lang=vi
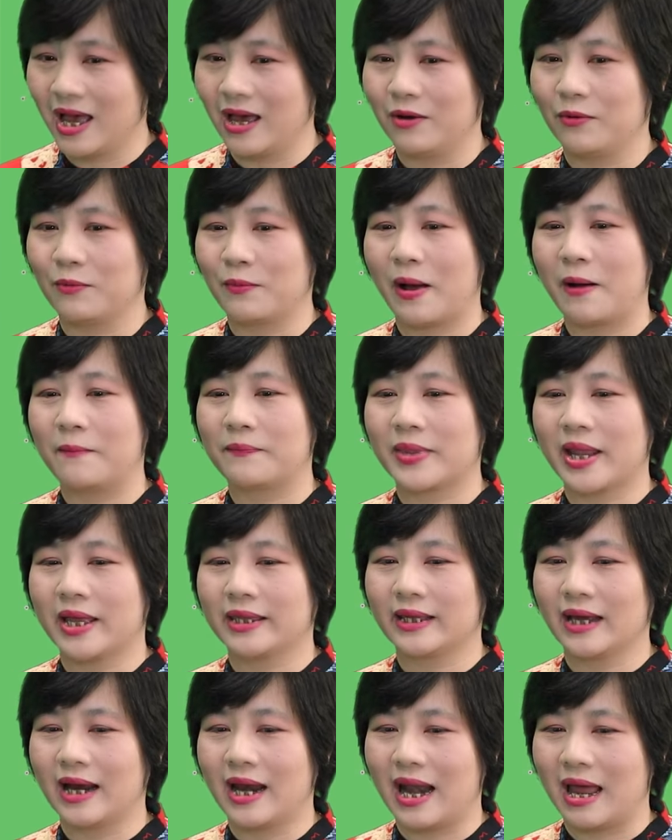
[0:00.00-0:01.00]
đúng không
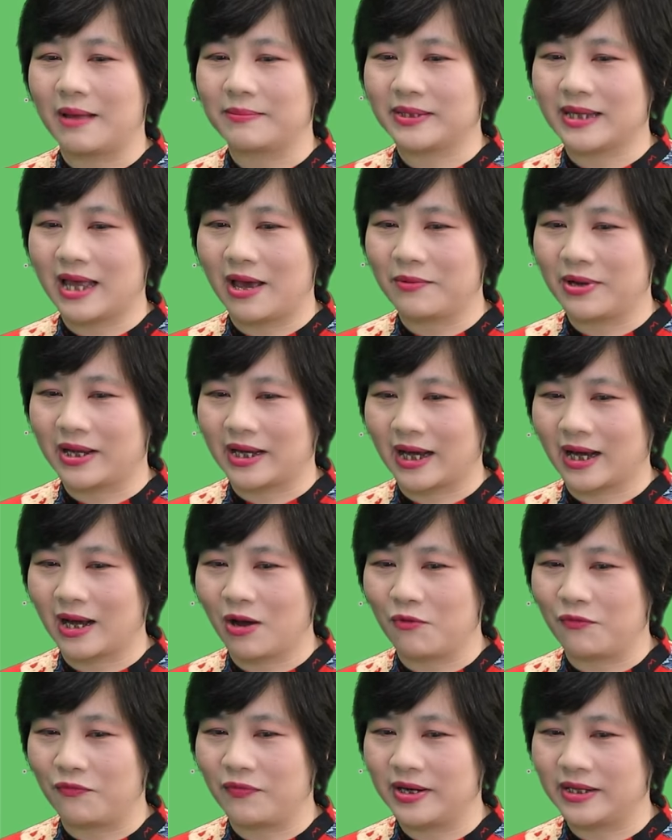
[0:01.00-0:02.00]
tức là làm sao để cái
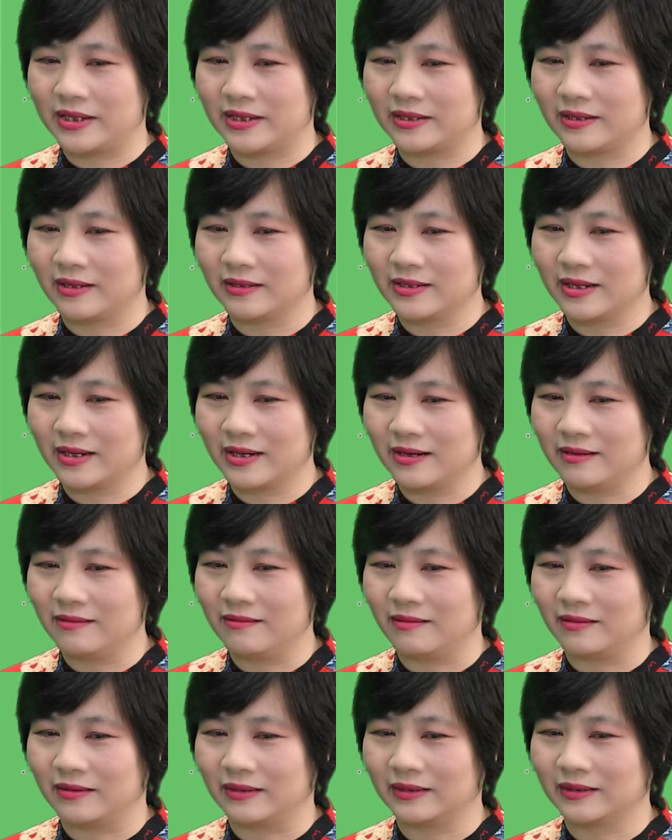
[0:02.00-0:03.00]
khẩu phần giữa chất
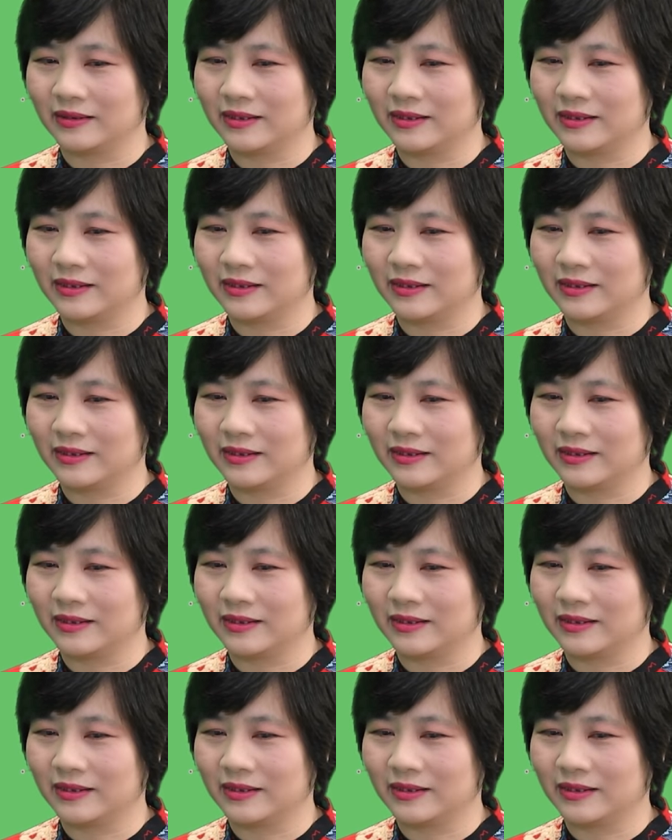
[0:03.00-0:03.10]
đường